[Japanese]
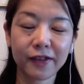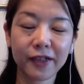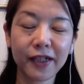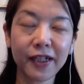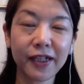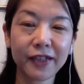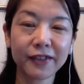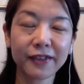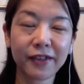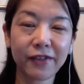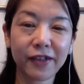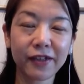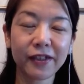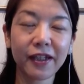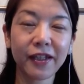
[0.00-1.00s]
何が伝
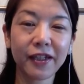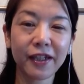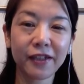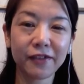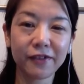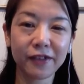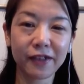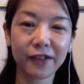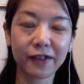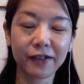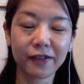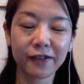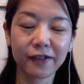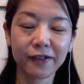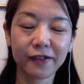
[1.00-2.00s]
わっていないのか
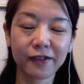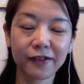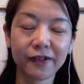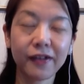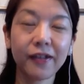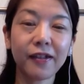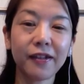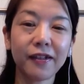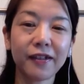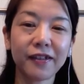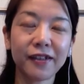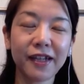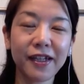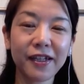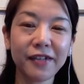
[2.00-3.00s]

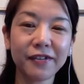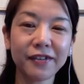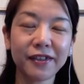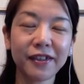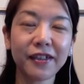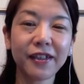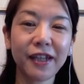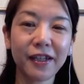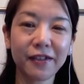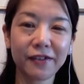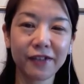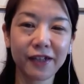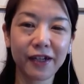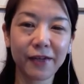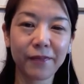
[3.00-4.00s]
何を知りたい
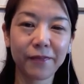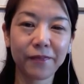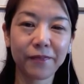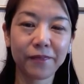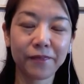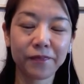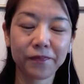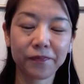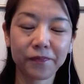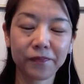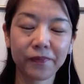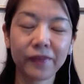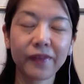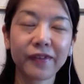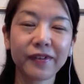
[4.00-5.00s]
のか
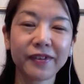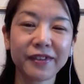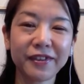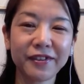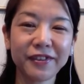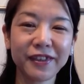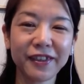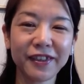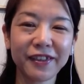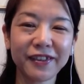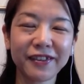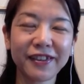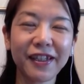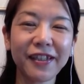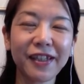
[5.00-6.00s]
上司に
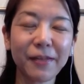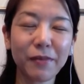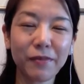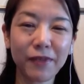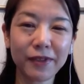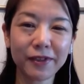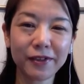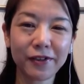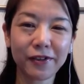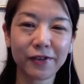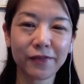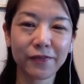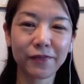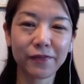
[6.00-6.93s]
伝えてみましょう。